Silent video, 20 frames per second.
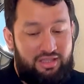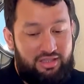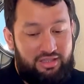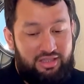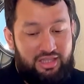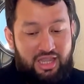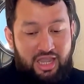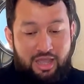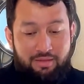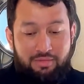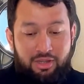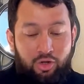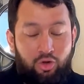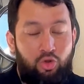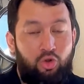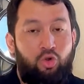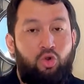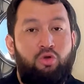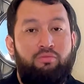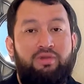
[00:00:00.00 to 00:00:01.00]
Déjame en
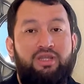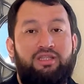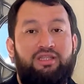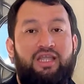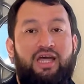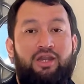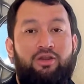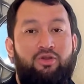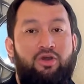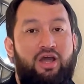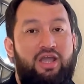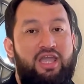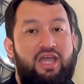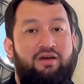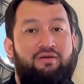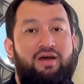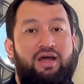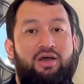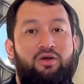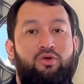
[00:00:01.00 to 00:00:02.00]
los comentarios allá
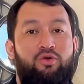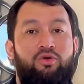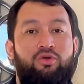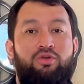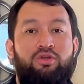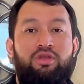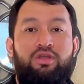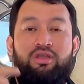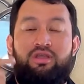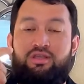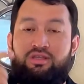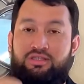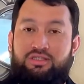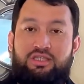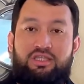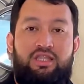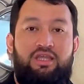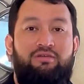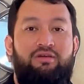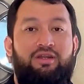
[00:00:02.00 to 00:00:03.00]
abajo
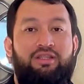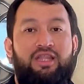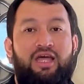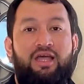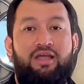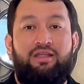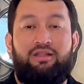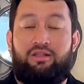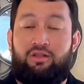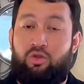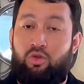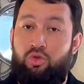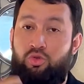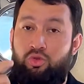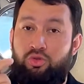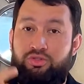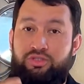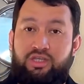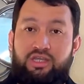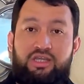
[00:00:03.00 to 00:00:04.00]
si de verdad
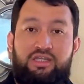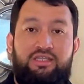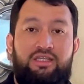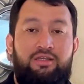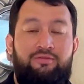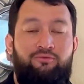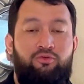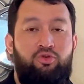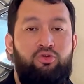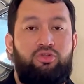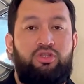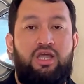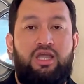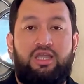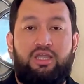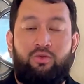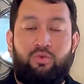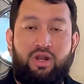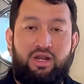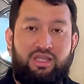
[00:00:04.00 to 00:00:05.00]
conoces esa fruta
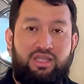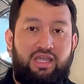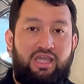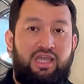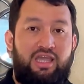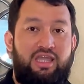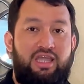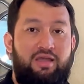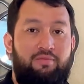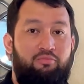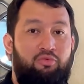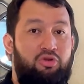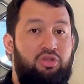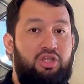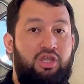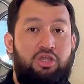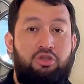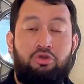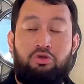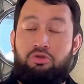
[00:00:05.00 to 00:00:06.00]
igual que ella,
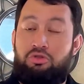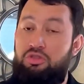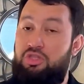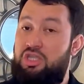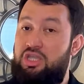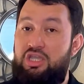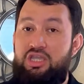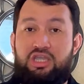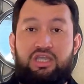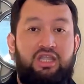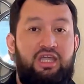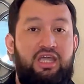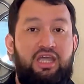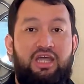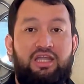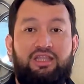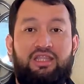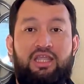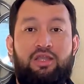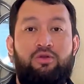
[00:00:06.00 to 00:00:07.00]
porque yo ni
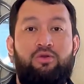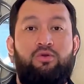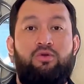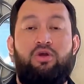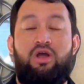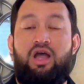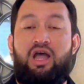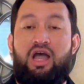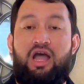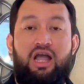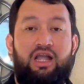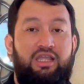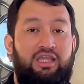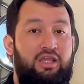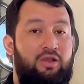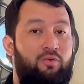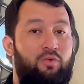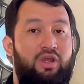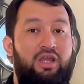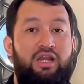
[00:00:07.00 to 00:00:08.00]
idea tengo a
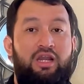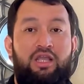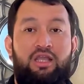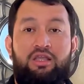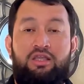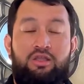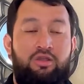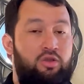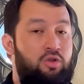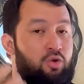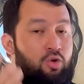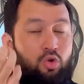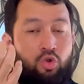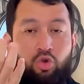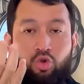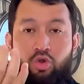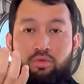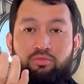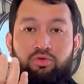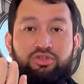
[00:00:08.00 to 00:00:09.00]
qué huele o
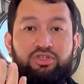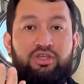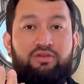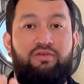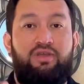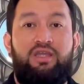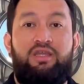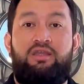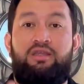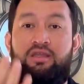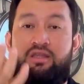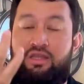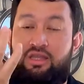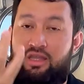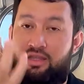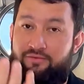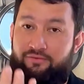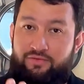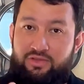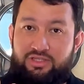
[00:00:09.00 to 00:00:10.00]
cómo se ve
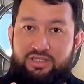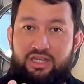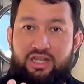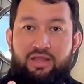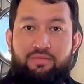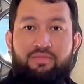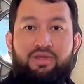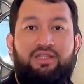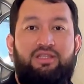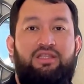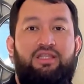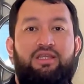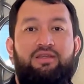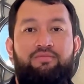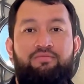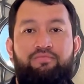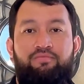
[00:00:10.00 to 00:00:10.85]
físicamente.